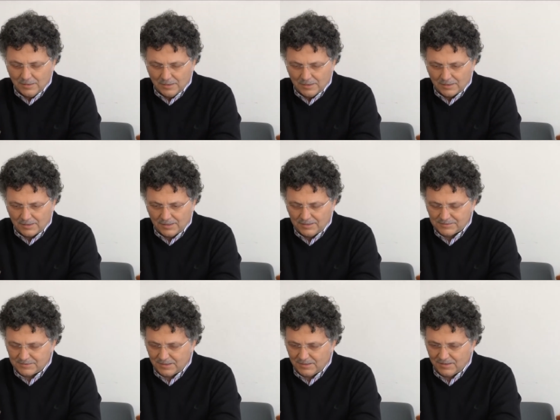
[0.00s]
e
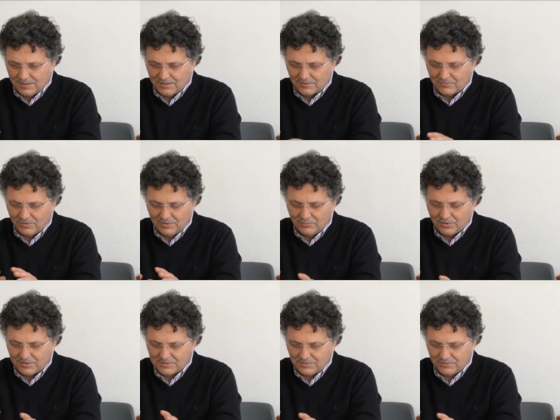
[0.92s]
grazie alla
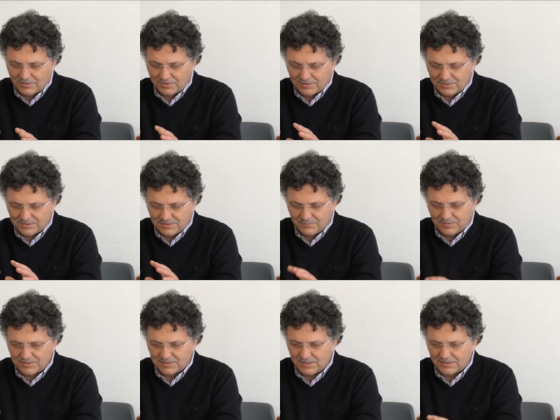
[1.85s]
collaborazione che c'è sempre
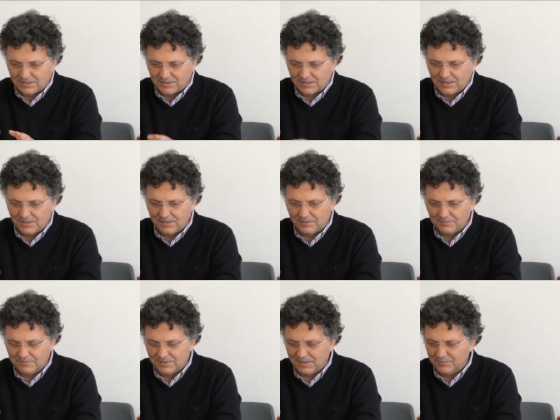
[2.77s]
stata tra
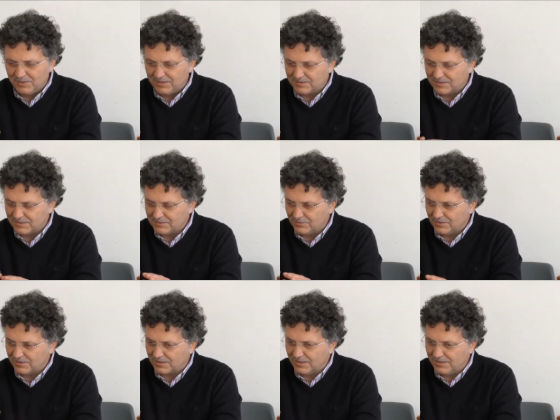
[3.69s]
l'amministrazione,
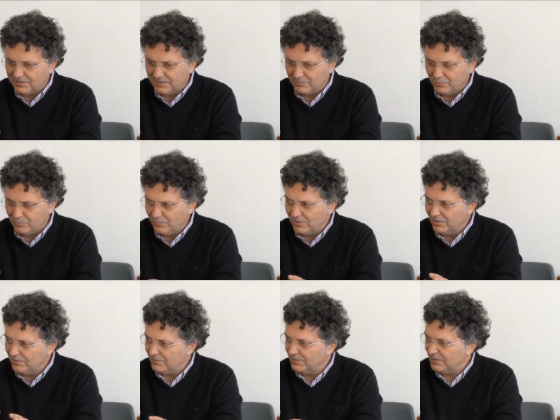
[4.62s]
tra l'ente
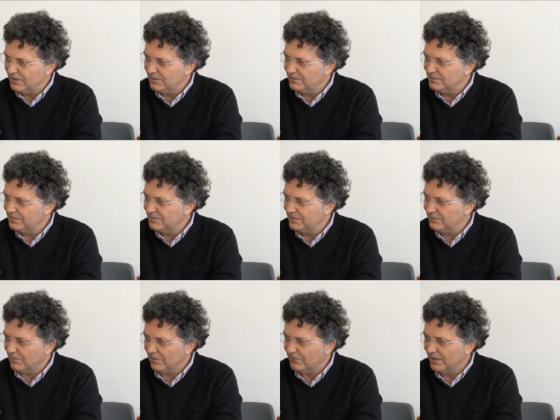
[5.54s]
pubblico ed i
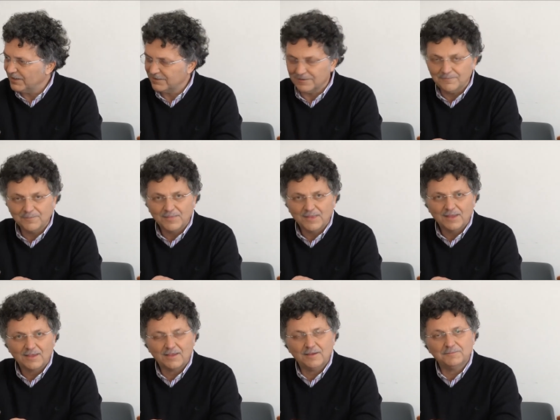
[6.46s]
privati,
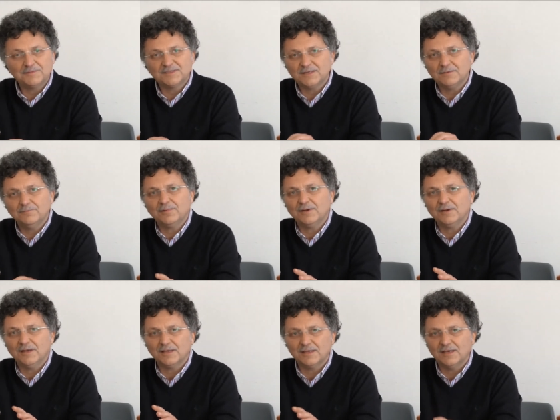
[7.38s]
che è sempre
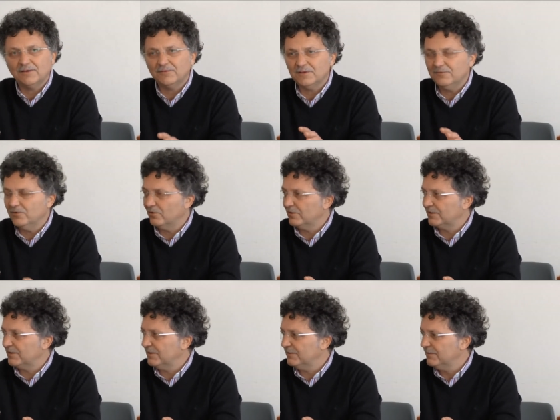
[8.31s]
la chiave di
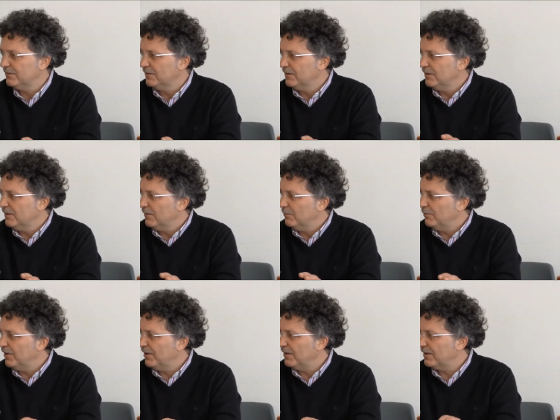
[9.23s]
volta
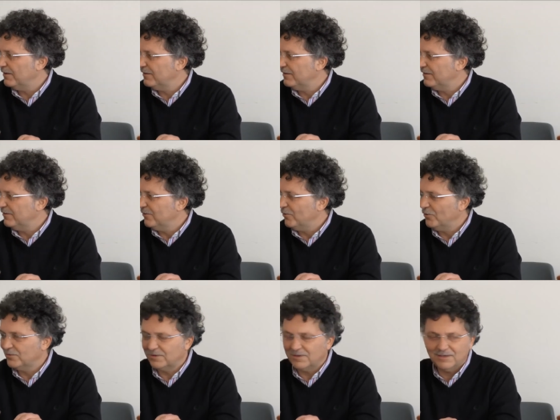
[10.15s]
per
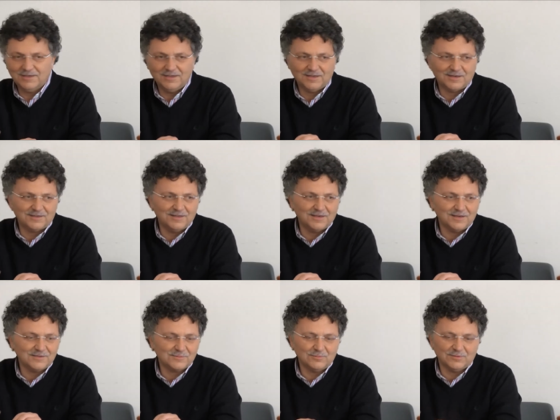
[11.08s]
ottenere dei
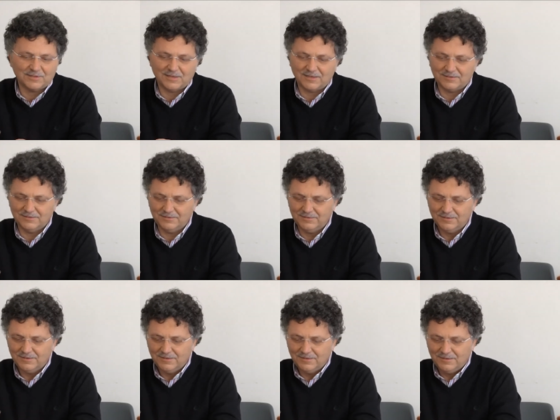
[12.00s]
risultati
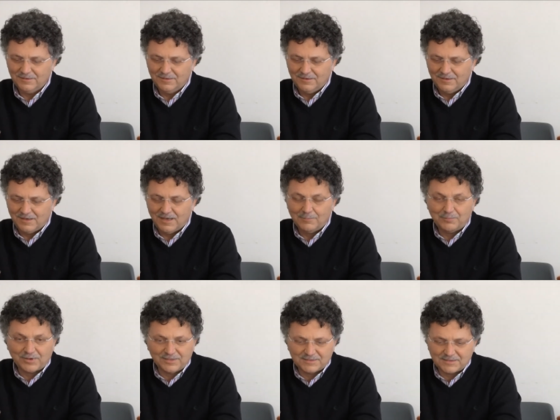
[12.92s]

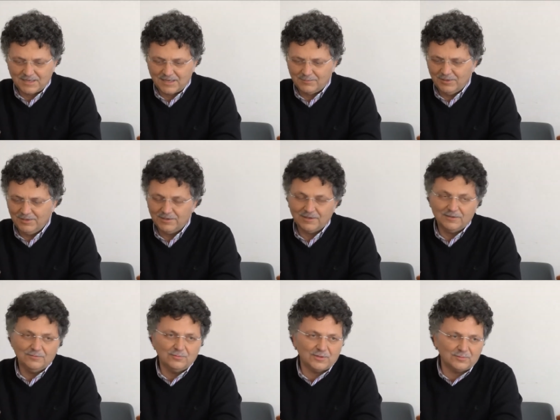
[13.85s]
apprezzabili e
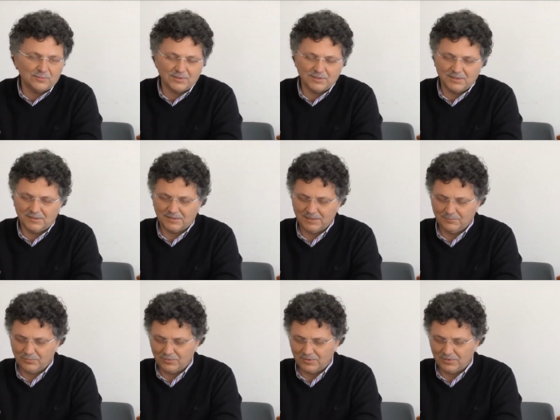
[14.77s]
duraturi nel tempo.